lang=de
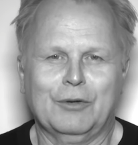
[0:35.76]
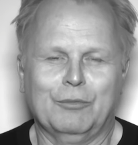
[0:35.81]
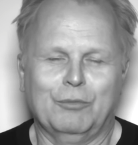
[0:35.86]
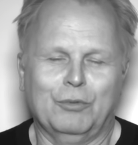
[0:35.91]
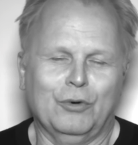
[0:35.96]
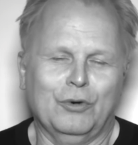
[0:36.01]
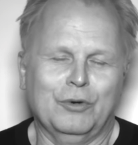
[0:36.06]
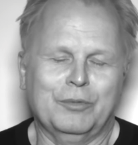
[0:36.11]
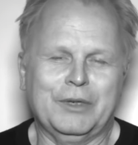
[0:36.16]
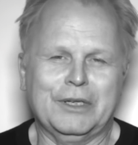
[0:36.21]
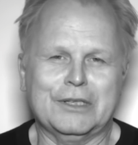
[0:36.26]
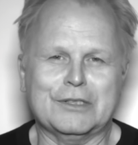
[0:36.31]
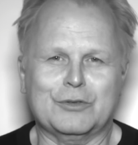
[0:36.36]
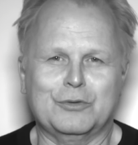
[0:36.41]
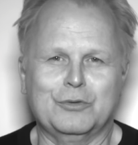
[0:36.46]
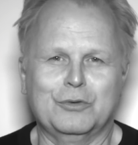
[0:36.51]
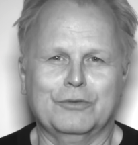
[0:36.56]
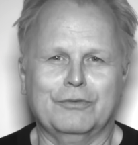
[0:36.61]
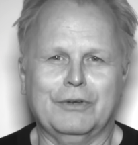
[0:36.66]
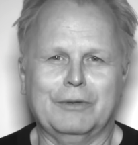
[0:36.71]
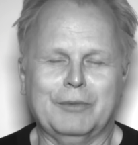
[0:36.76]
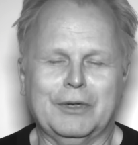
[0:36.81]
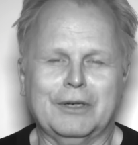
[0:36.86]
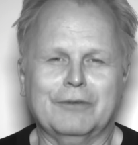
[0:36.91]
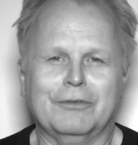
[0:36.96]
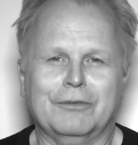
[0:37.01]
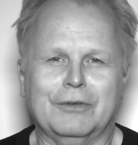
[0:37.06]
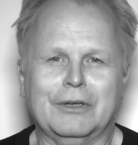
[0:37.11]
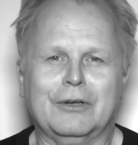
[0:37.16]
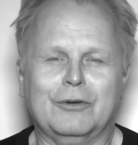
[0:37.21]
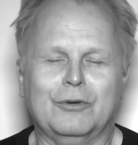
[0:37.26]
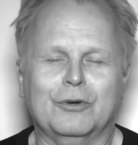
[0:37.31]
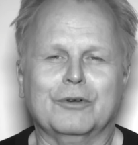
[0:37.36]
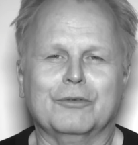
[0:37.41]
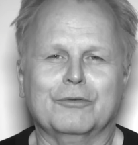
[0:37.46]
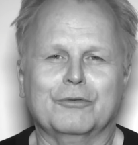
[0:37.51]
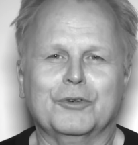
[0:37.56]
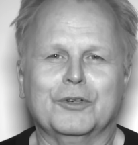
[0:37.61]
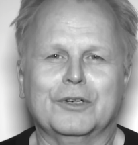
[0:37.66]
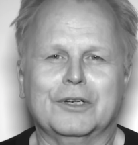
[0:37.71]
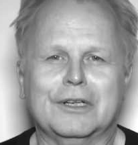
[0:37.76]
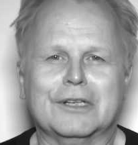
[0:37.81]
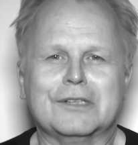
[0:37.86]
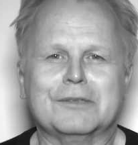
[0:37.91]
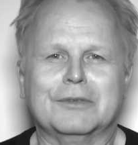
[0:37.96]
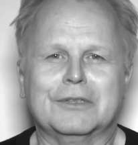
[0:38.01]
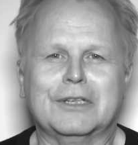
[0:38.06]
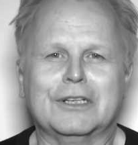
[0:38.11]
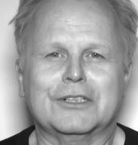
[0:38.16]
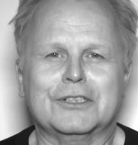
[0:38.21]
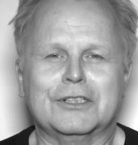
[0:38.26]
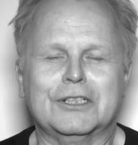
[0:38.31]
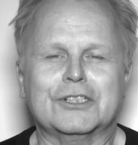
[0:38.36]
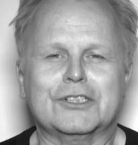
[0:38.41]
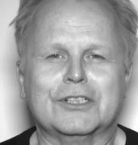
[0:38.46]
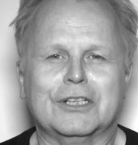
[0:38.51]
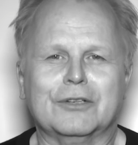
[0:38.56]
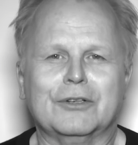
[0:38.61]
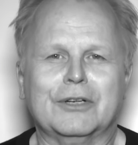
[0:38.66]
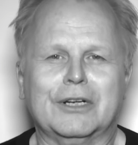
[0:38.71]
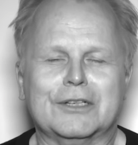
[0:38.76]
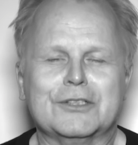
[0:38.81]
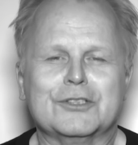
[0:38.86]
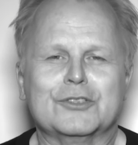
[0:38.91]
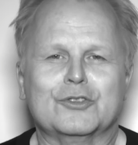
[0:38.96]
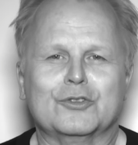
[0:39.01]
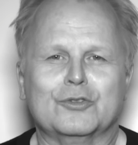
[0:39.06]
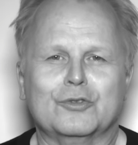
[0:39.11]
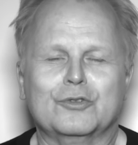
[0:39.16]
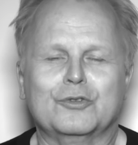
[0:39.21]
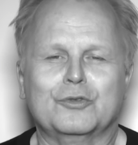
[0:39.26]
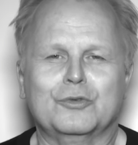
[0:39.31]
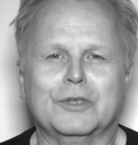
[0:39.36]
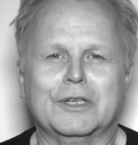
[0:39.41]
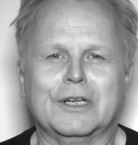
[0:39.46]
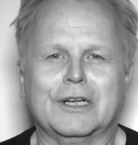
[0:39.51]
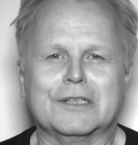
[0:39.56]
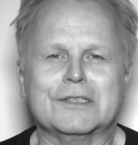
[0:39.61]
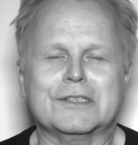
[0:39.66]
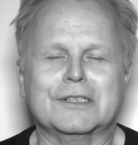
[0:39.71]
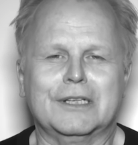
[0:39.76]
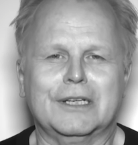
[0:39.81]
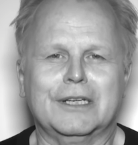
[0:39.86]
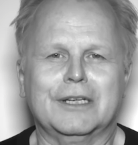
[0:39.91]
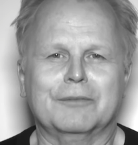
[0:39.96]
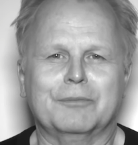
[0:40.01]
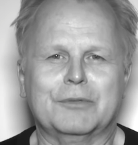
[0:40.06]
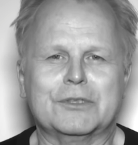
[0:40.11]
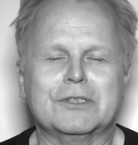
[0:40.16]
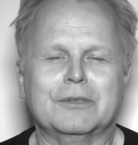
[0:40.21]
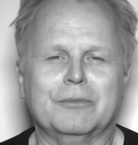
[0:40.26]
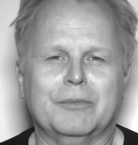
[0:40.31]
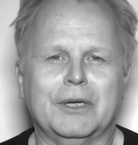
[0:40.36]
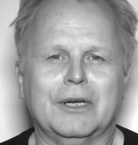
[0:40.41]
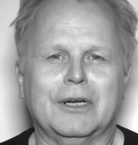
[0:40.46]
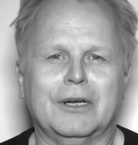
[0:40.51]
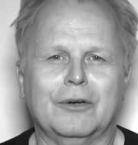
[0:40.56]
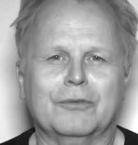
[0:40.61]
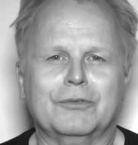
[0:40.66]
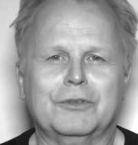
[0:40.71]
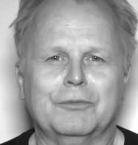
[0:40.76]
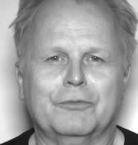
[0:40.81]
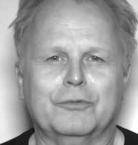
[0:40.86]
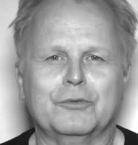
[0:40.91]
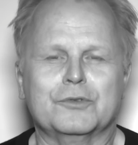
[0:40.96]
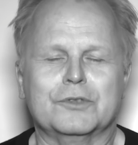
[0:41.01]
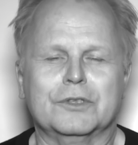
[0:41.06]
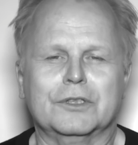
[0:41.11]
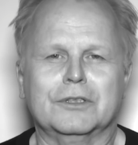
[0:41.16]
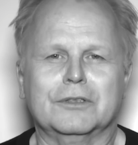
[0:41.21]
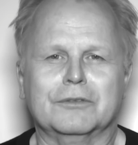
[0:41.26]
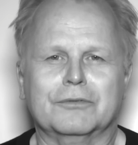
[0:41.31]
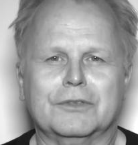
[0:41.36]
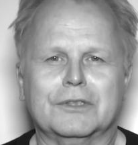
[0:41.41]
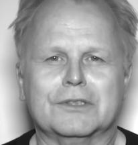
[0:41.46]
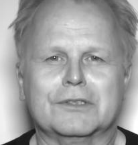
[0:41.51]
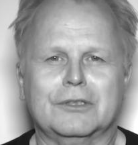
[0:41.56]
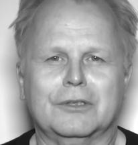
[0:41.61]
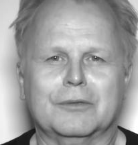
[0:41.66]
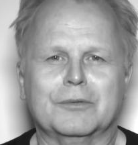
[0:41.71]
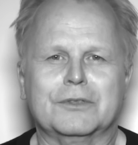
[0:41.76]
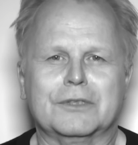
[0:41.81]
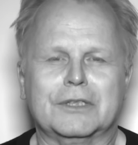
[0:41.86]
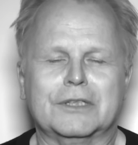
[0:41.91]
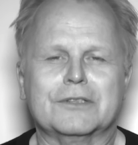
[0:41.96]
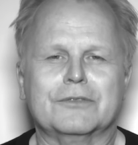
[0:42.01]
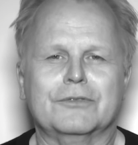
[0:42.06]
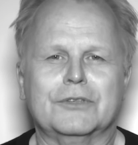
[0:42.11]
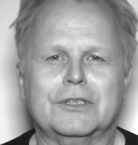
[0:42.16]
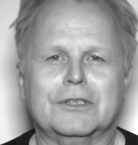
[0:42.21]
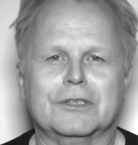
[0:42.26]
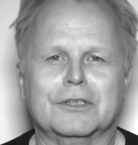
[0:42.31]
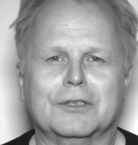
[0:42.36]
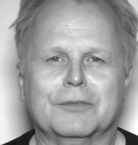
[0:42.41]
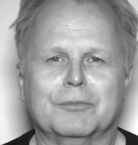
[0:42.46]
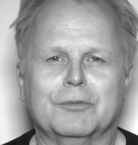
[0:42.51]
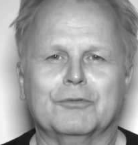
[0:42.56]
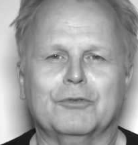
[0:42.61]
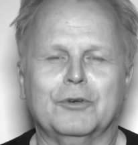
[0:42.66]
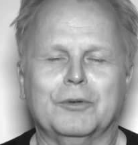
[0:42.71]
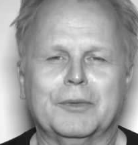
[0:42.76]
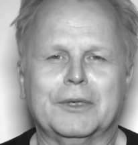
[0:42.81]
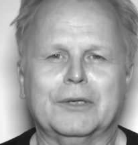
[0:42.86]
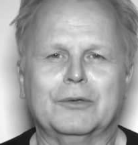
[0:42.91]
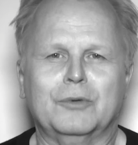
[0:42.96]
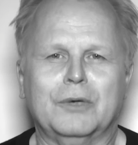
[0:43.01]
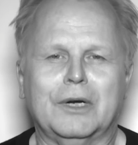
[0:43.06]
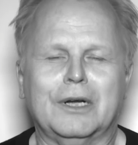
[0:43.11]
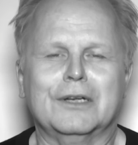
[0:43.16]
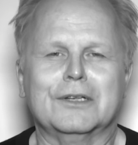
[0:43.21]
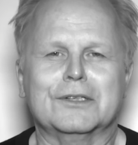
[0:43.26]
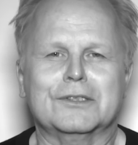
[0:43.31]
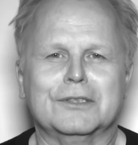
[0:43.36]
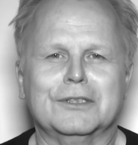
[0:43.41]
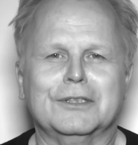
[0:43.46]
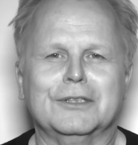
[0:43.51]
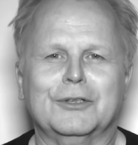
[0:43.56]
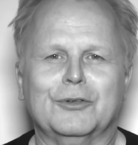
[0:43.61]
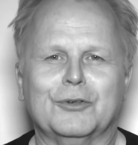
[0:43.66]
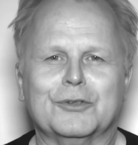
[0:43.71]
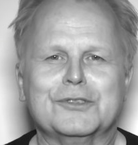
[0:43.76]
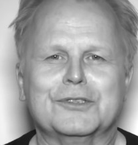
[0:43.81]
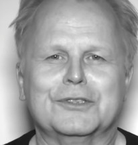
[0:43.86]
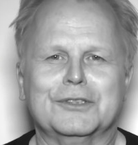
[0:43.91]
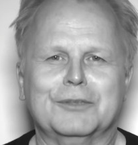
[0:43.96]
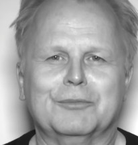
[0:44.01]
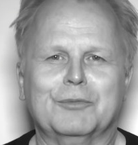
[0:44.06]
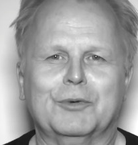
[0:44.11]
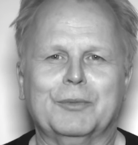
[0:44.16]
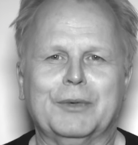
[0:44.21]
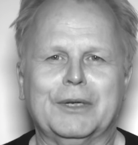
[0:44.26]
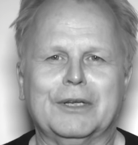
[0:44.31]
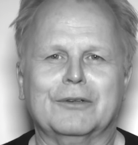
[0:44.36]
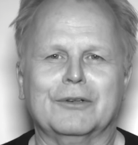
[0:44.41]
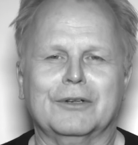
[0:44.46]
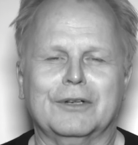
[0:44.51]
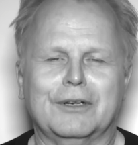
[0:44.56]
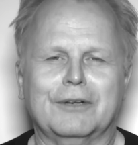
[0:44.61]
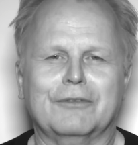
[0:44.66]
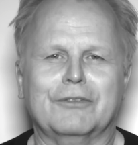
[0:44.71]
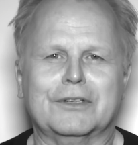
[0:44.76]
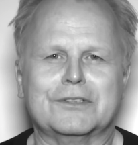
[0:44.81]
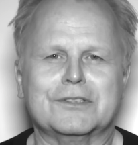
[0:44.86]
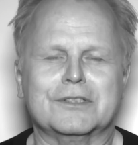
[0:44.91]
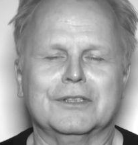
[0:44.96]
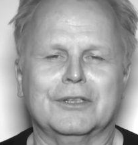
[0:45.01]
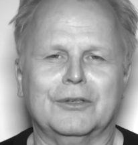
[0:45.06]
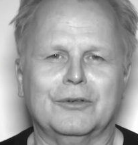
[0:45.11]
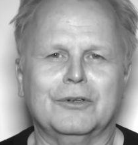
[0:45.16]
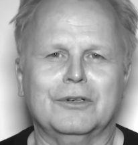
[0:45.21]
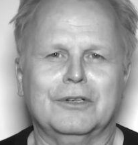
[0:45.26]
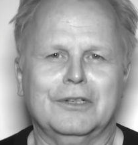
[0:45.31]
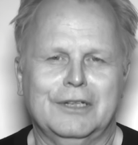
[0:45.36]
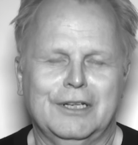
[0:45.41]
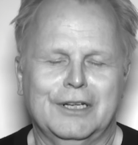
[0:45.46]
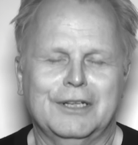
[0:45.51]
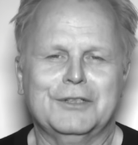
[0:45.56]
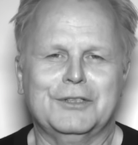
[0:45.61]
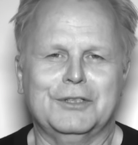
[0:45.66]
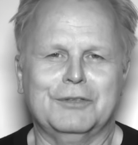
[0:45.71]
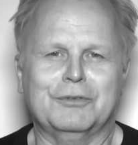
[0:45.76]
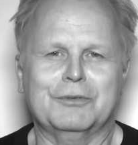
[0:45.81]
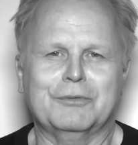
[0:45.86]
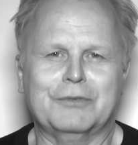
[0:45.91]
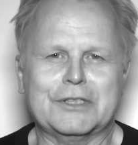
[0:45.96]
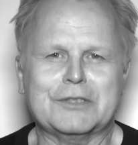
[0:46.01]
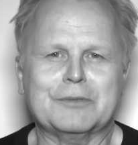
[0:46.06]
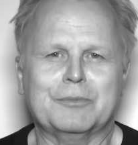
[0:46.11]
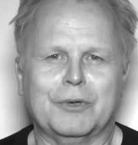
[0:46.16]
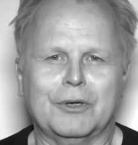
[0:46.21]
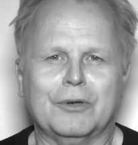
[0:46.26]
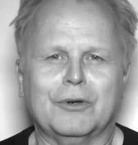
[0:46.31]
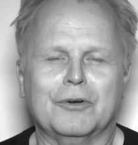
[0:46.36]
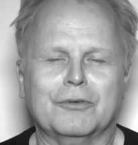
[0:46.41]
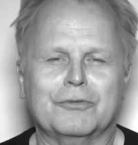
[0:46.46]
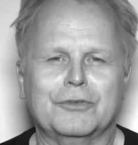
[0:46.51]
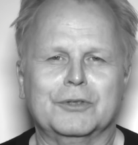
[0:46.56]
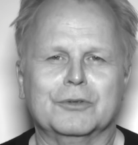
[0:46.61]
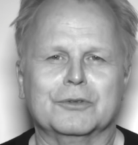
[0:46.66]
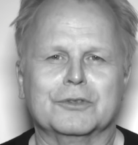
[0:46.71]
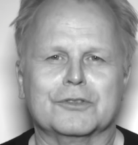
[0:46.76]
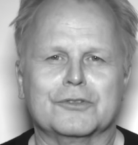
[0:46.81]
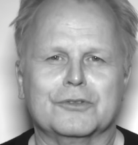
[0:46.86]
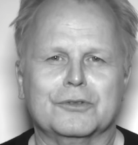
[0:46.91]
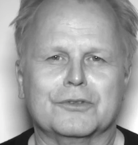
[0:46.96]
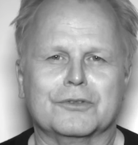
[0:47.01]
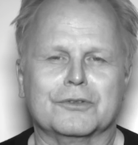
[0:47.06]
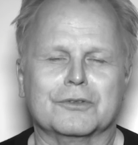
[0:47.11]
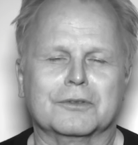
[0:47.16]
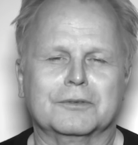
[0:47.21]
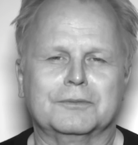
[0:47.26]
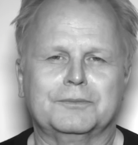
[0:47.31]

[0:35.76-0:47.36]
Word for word: Bochum geht's gut, wenn man äh, gucken würde, dass der, der Stadt, der ganzen Struktur, der ganzen Gegend ein bisschen mehr auf die Füße hilft. Das glaube ich ist ganz wichtig, bevor man nur alles in den Osten im Moment oder der Westen auch, tief im Westen braucht auch viel Unterstützung.